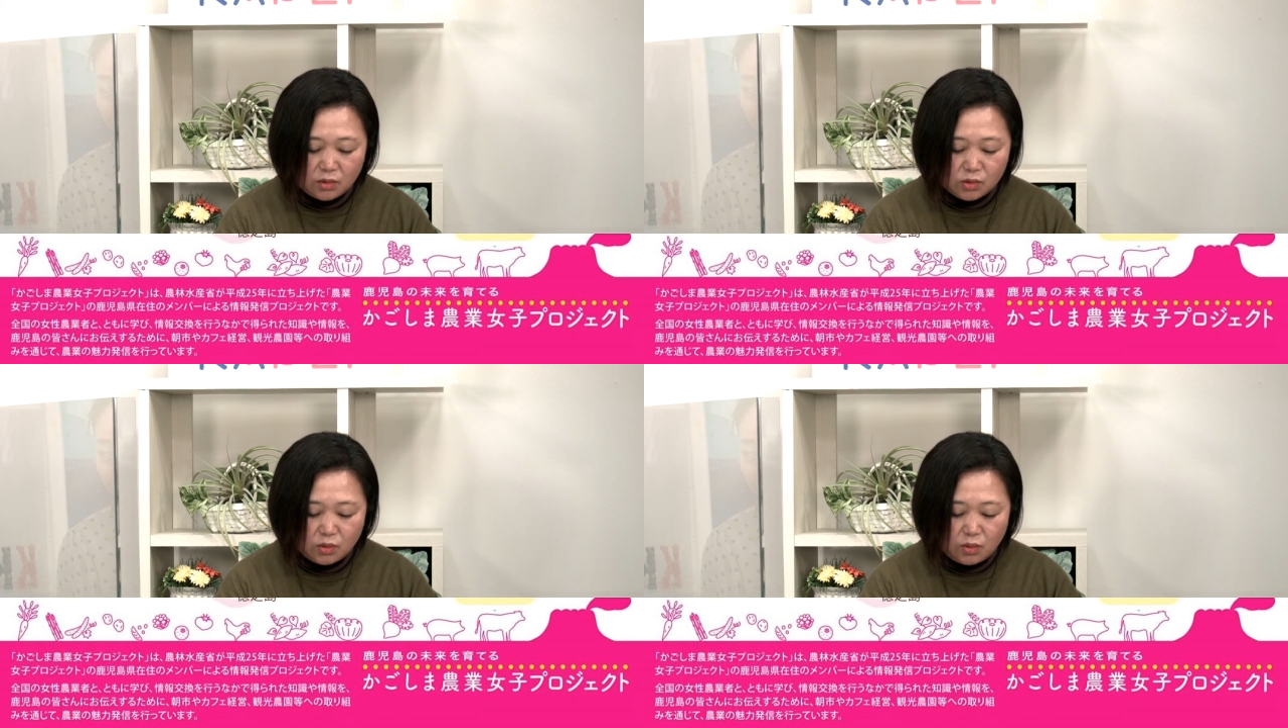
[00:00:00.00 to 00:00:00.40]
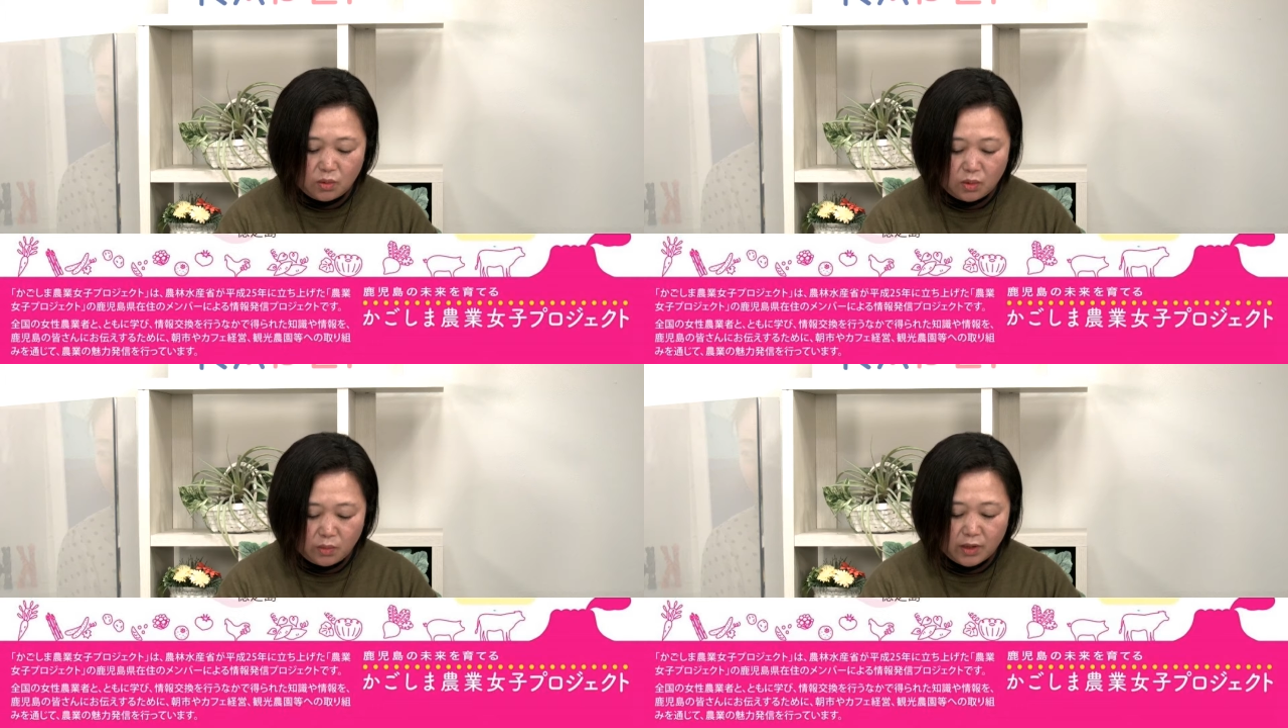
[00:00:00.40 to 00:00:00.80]
情
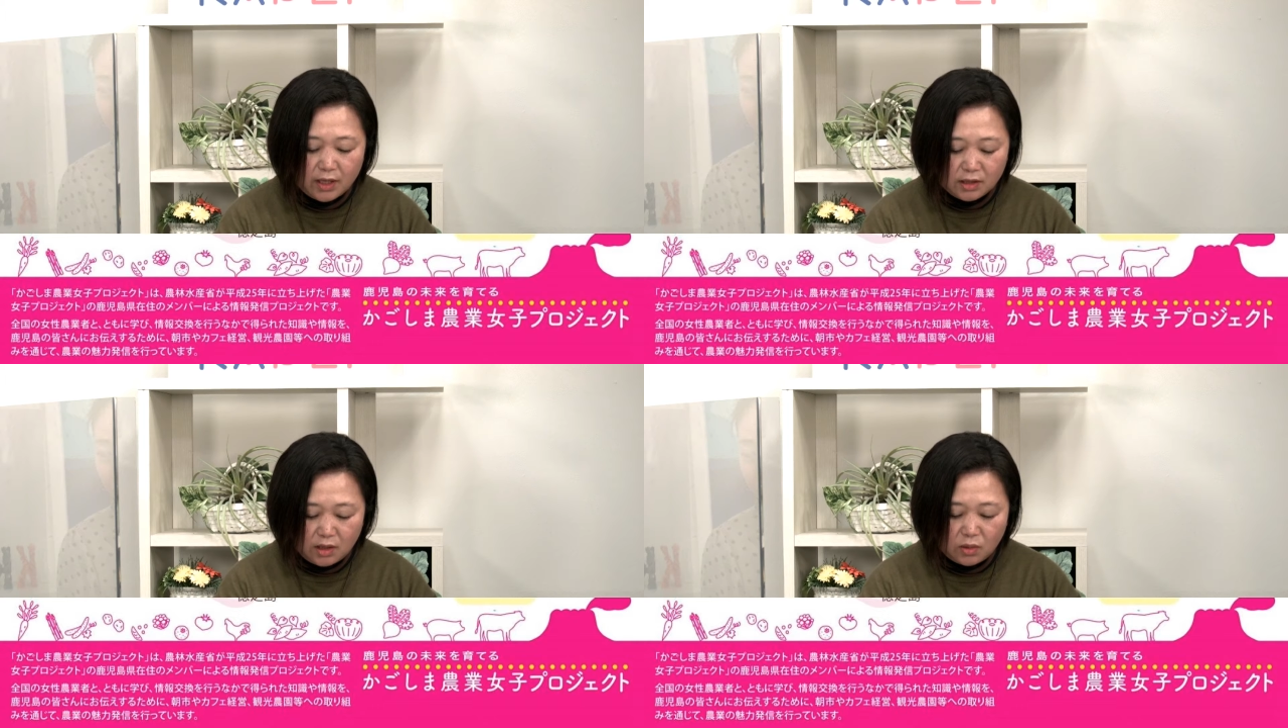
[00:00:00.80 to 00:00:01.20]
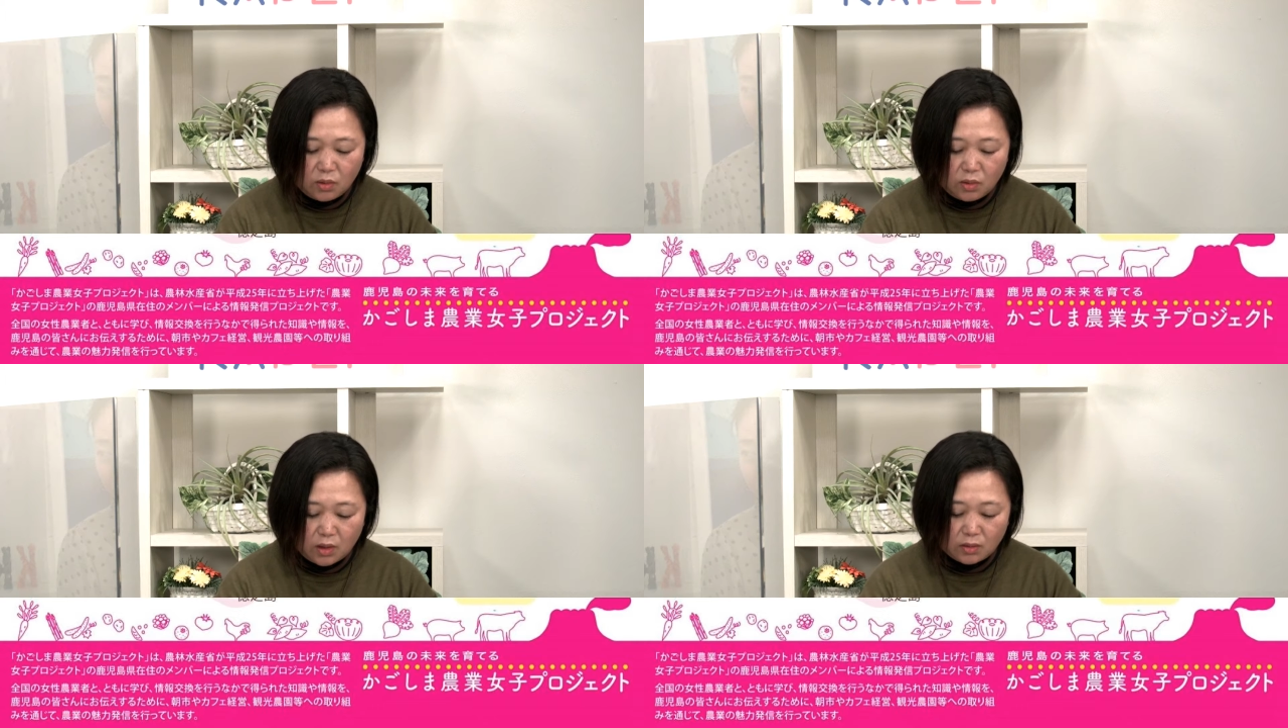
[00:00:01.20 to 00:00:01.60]
報をもらって
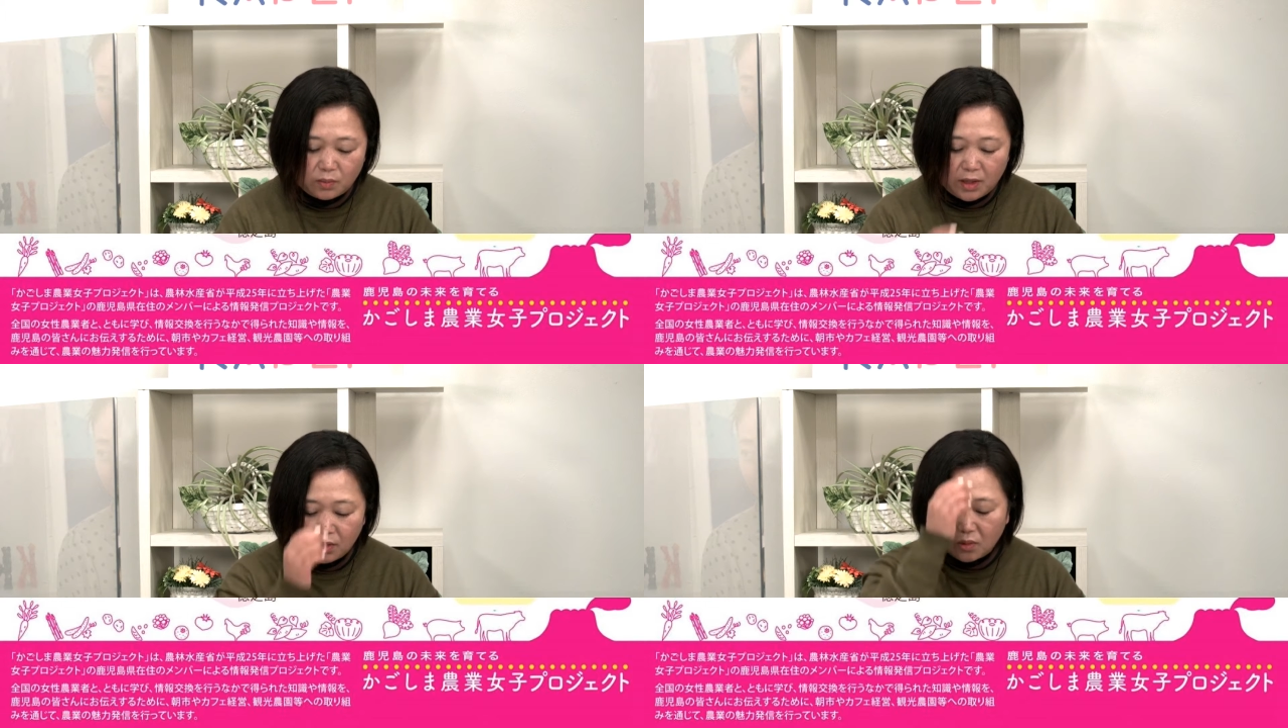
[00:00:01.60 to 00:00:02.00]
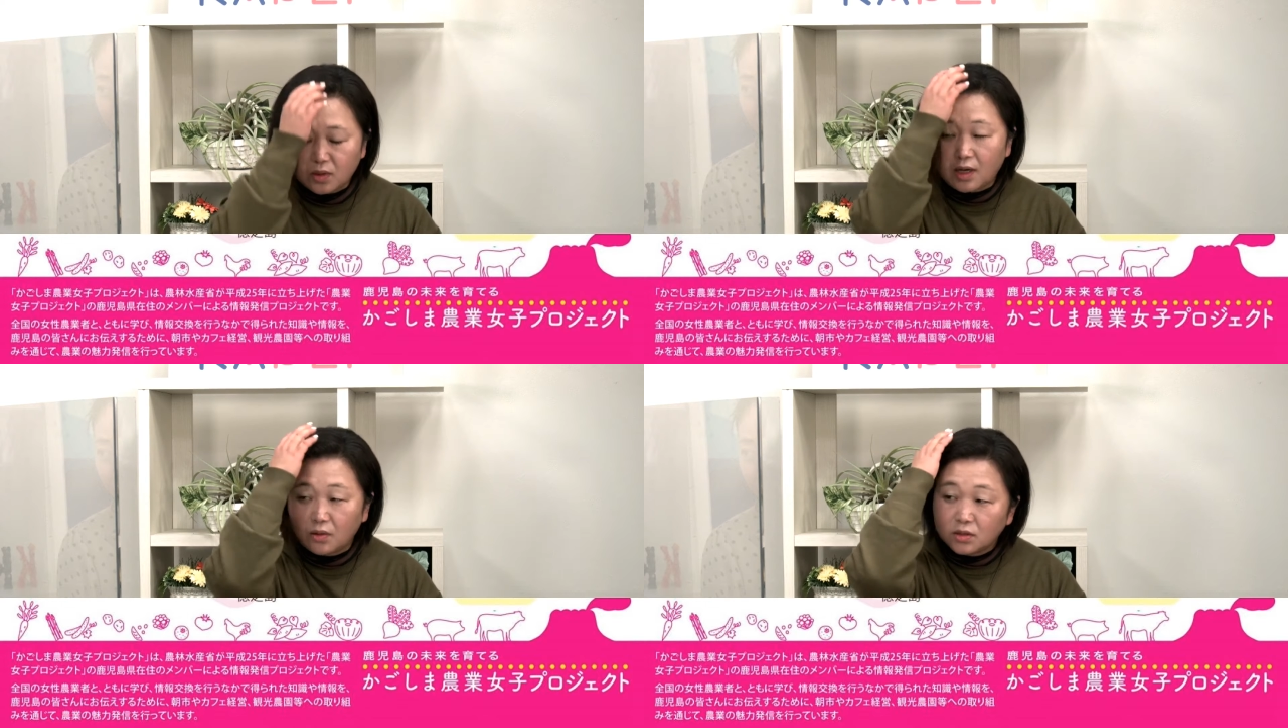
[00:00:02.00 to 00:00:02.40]
こう勉強
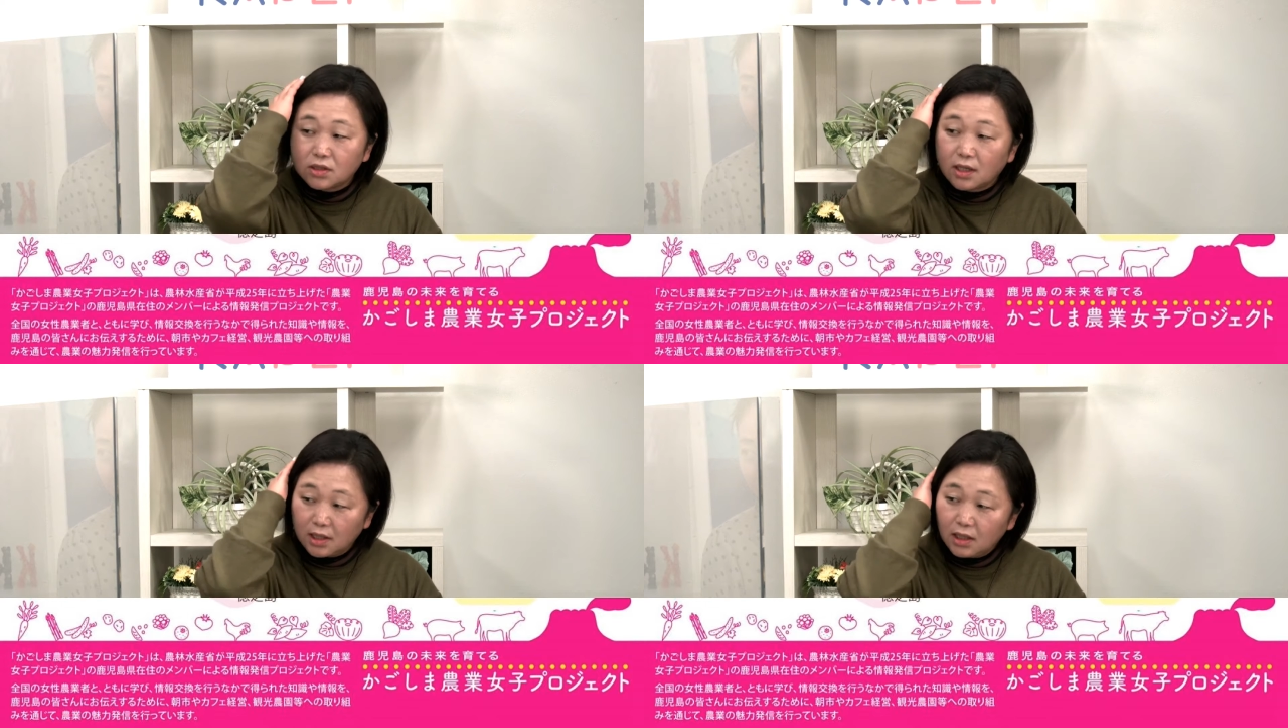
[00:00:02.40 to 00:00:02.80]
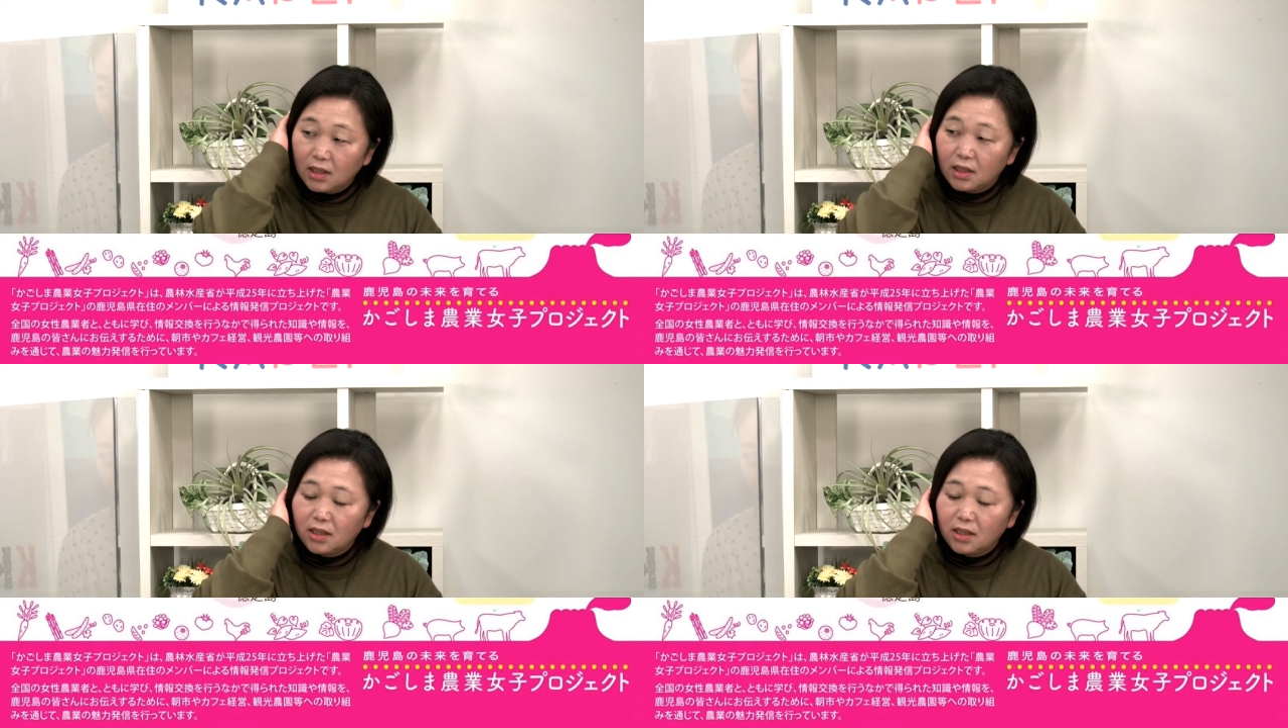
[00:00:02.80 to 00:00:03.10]
会をしたり